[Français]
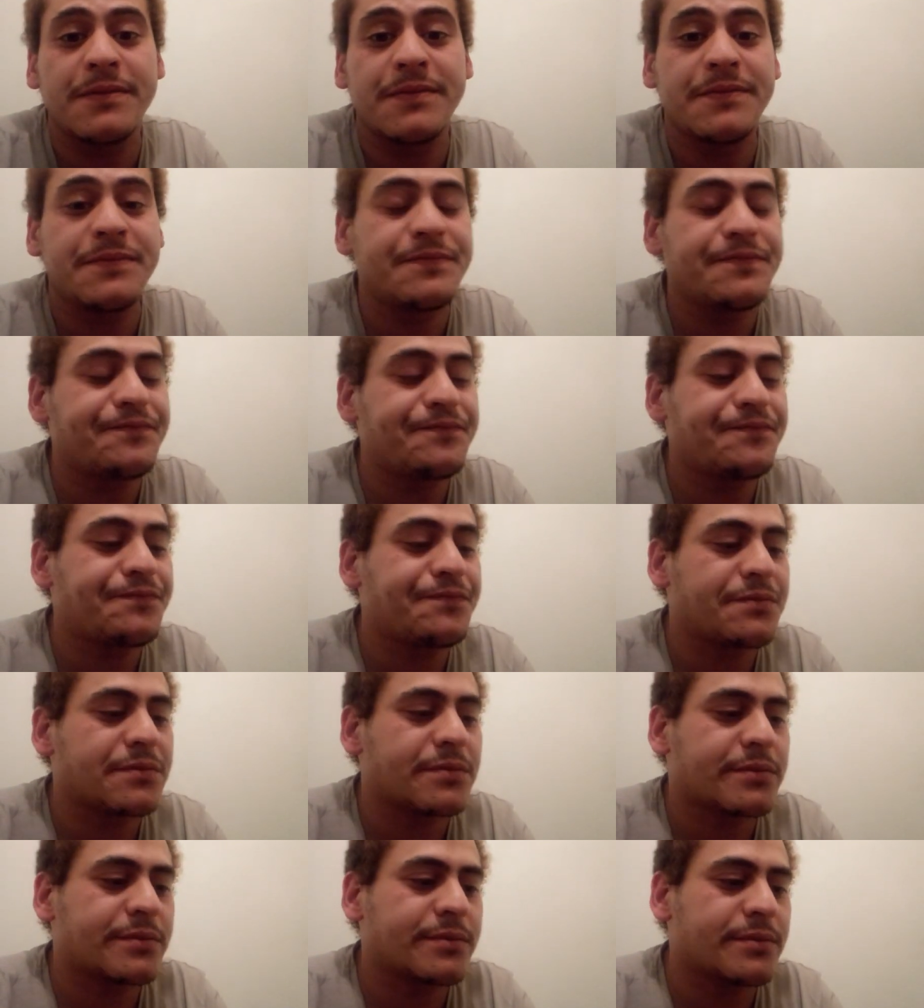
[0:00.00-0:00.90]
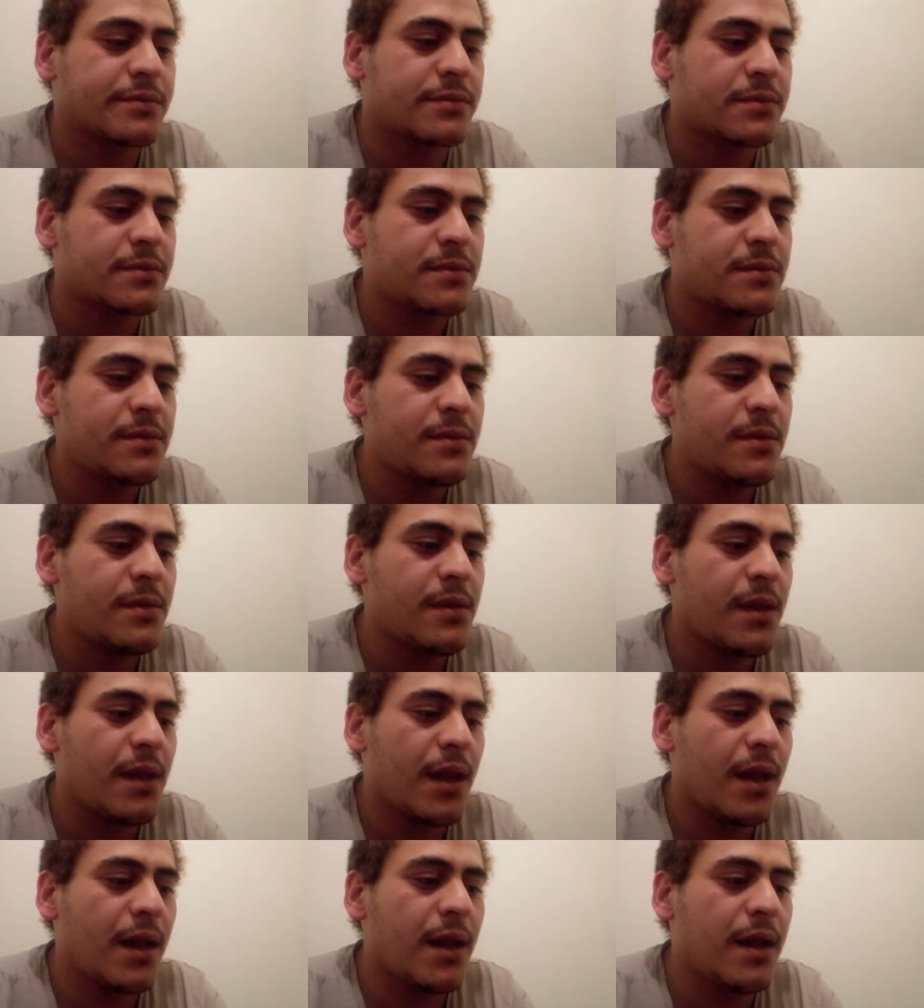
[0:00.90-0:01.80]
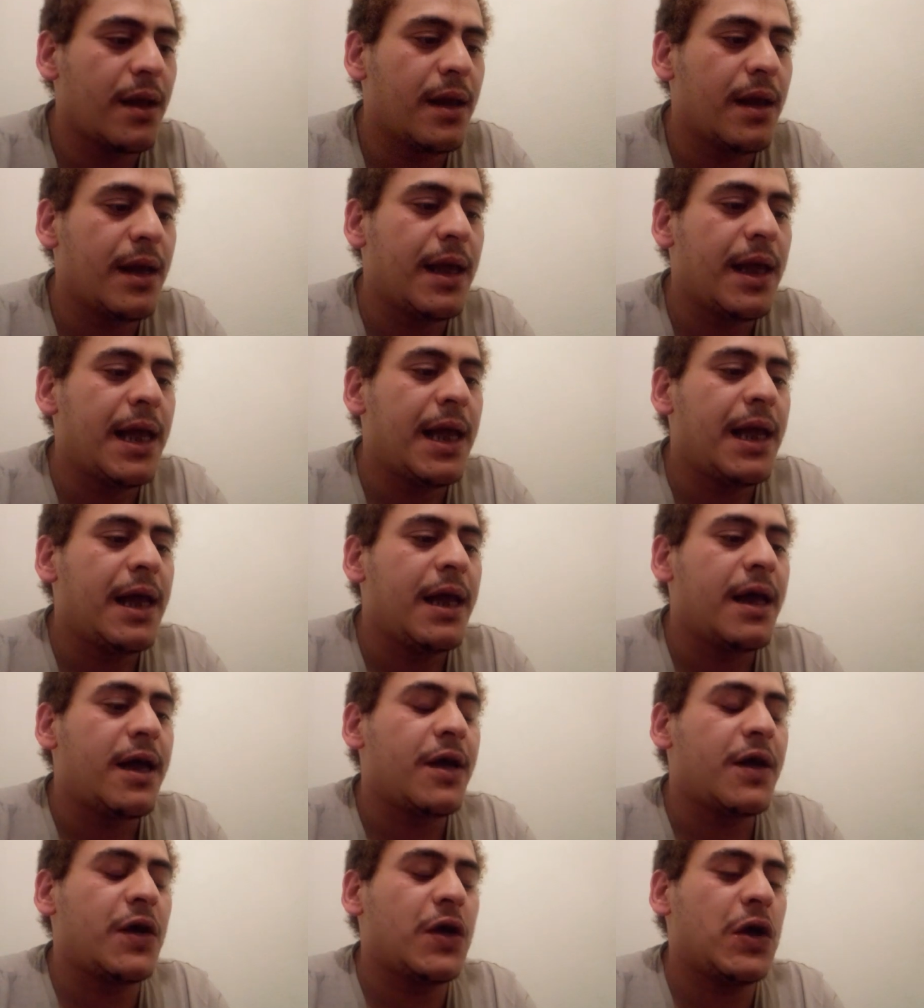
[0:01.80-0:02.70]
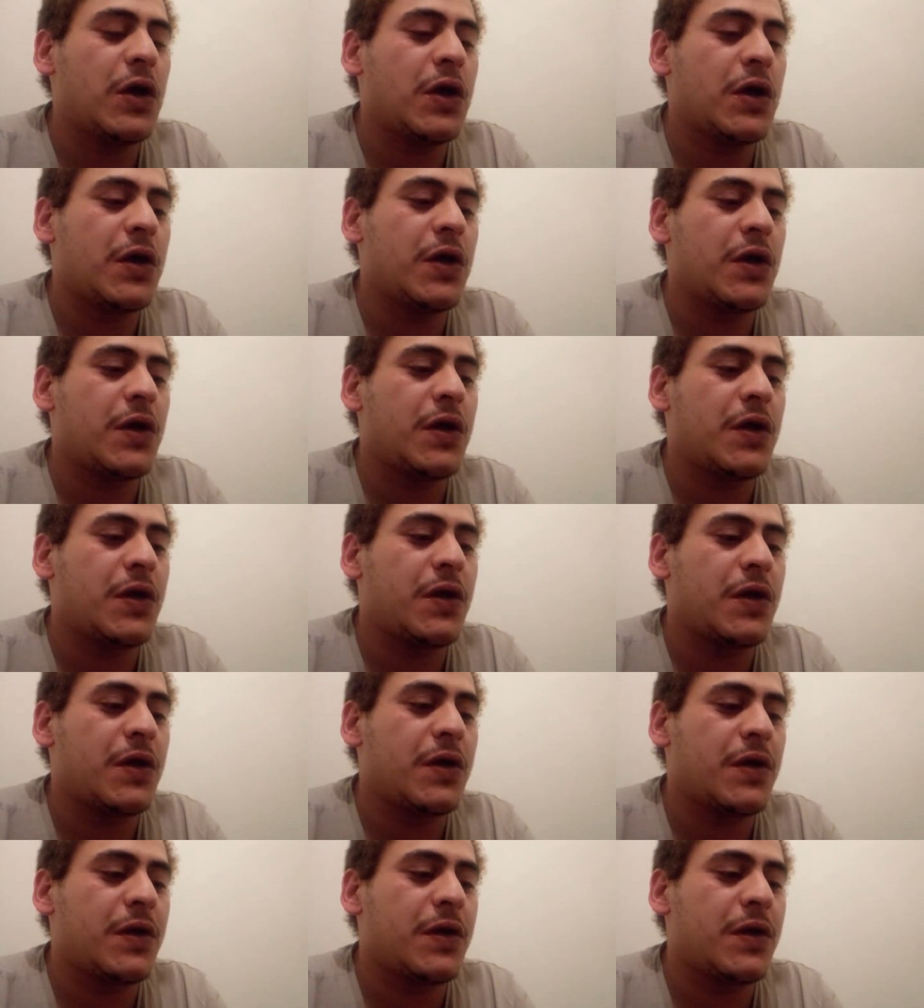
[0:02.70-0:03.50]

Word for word: bah, tout ce qu'on veut, c'est que vous ayez votre petit confort.